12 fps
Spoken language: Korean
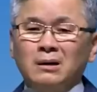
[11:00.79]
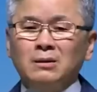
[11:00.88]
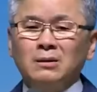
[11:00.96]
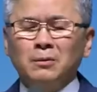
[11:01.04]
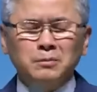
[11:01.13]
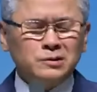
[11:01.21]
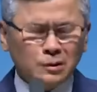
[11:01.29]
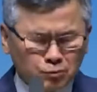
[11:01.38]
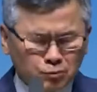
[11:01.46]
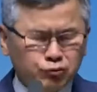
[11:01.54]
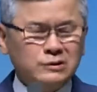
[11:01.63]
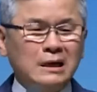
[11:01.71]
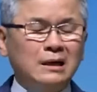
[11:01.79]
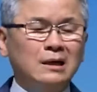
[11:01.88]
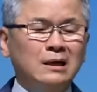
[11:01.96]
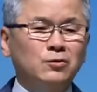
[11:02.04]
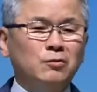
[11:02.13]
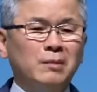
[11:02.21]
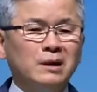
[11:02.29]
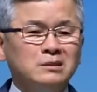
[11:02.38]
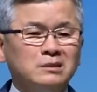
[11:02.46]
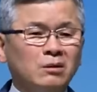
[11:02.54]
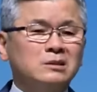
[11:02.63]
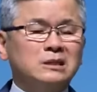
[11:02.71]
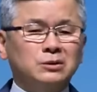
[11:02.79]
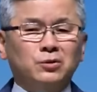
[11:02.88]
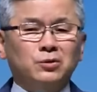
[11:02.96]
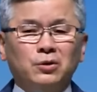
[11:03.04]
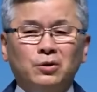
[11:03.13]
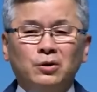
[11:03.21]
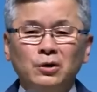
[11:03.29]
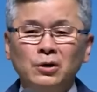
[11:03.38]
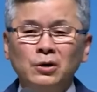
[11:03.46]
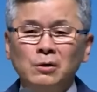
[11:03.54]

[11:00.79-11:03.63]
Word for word: 막 엄청 부산하고 막 설치고